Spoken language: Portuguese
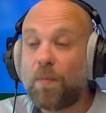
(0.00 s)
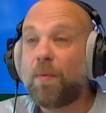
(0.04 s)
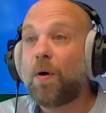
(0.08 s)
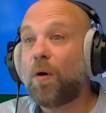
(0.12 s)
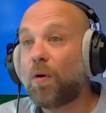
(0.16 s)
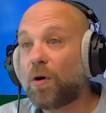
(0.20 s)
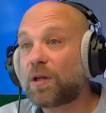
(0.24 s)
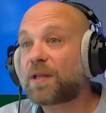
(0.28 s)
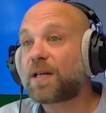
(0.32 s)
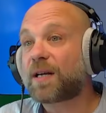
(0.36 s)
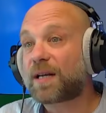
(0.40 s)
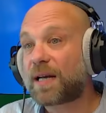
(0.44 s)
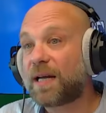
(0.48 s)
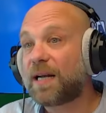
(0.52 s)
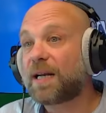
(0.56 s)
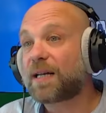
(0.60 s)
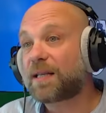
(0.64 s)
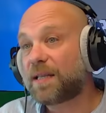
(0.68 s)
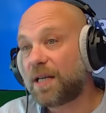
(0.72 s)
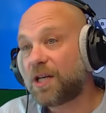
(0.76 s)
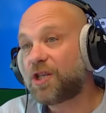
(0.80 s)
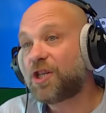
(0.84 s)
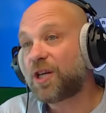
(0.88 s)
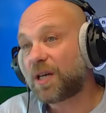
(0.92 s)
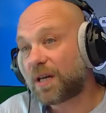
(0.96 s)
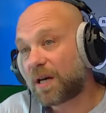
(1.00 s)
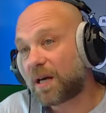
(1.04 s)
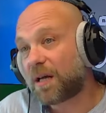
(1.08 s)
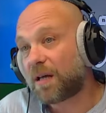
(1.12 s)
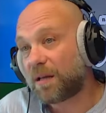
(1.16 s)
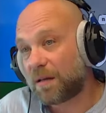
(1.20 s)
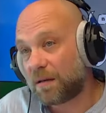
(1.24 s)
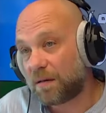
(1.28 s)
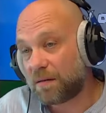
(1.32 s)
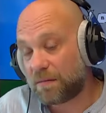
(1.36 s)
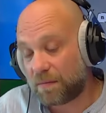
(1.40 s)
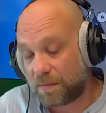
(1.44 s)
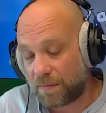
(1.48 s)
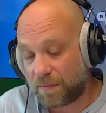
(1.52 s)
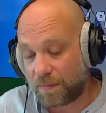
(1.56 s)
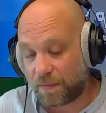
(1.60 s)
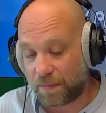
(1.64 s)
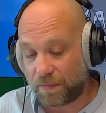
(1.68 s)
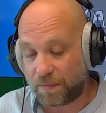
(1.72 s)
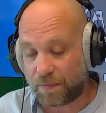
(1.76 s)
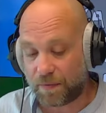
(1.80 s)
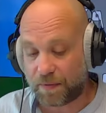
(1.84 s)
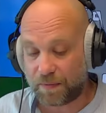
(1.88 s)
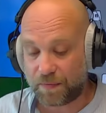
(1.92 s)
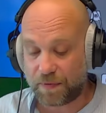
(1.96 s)
uma ou outra característica variante, claro.
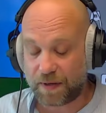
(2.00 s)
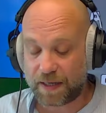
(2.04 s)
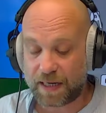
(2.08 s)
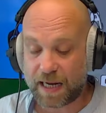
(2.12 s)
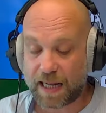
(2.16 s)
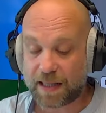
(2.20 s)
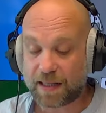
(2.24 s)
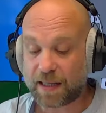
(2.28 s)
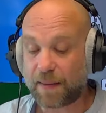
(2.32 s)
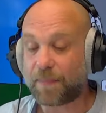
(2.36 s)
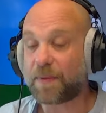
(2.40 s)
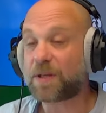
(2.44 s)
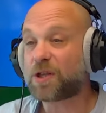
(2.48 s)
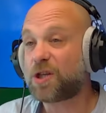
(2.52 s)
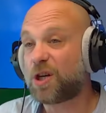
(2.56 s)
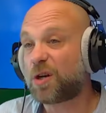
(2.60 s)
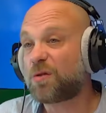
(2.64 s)
É variante pelas